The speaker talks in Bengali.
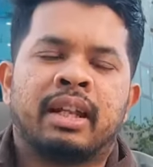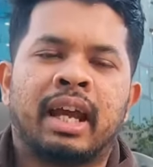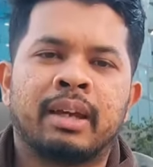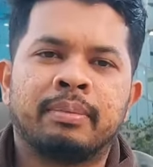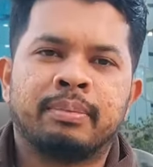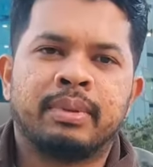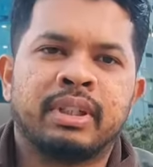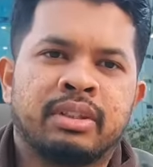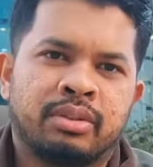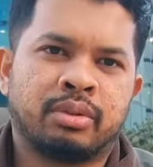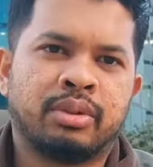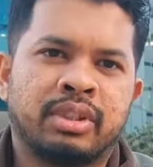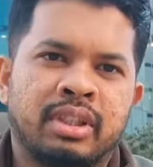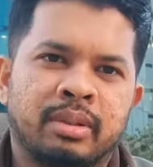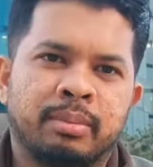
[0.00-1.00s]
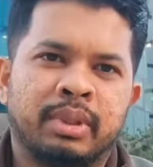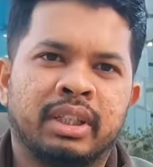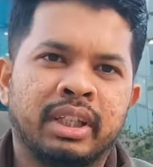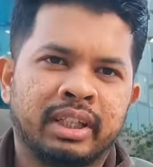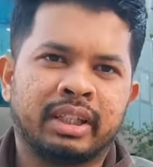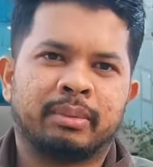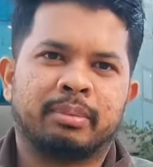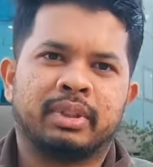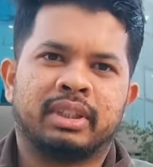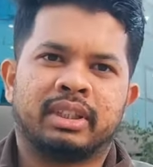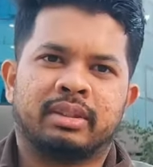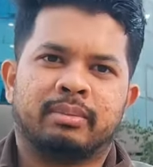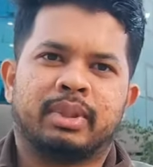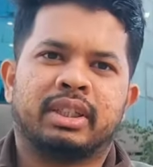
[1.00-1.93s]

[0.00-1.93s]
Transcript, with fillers: লাইফ রিক্স হয়েছে বিদায় আপনাদের